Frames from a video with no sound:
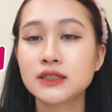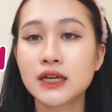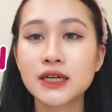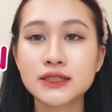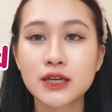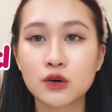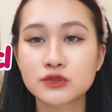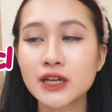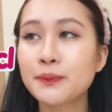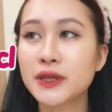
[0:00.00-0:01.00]
đấy là
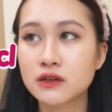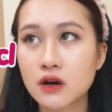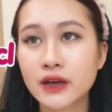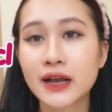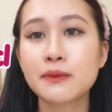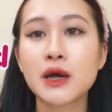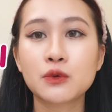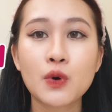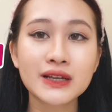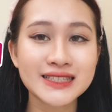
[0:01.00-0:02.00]
điều rất là bình thường kể các bạn
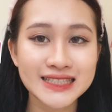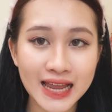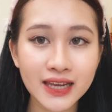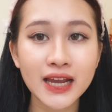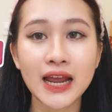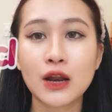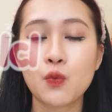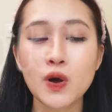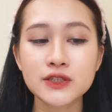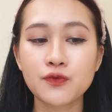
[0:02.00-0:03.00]
wax neck hay là
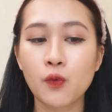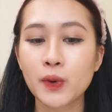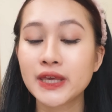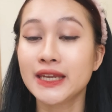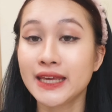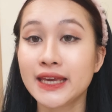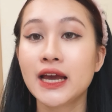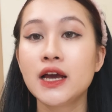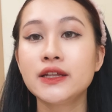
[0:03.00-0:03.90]
wax vùng bikini